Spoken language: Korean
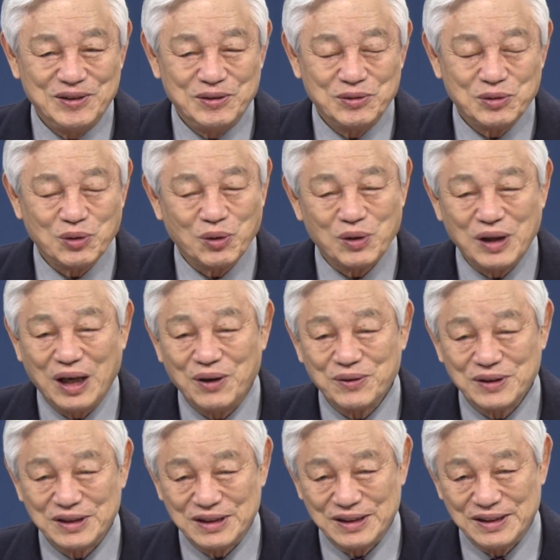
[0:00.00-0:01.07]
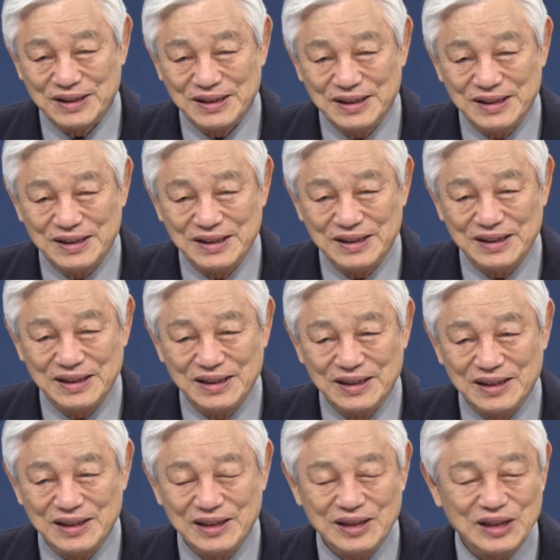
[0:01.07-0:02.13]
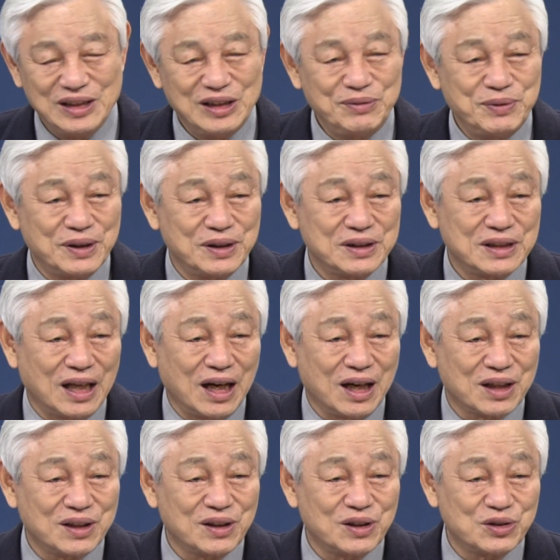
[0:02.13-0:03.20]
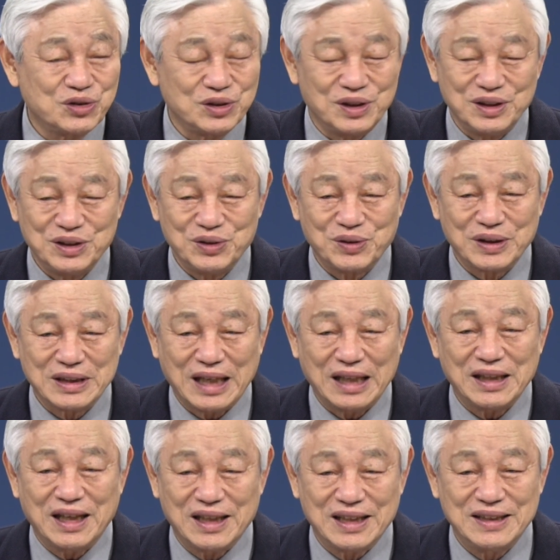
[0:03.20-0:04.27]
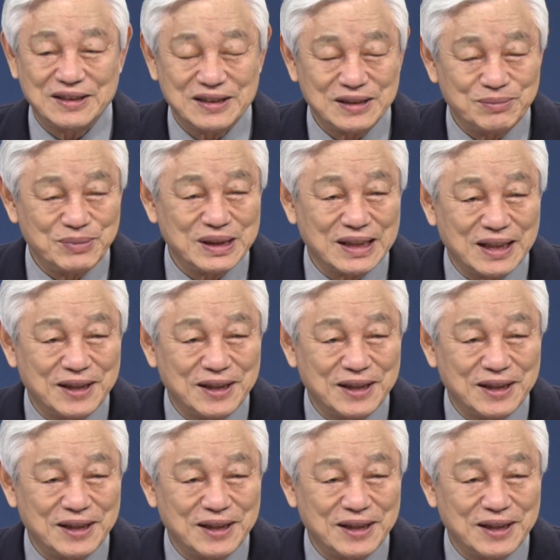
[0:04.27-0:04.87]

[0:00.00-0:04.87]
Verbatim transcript: 놀라운 것은 이 병자가 그럴 수 있는 이유는 단 하나였습니다.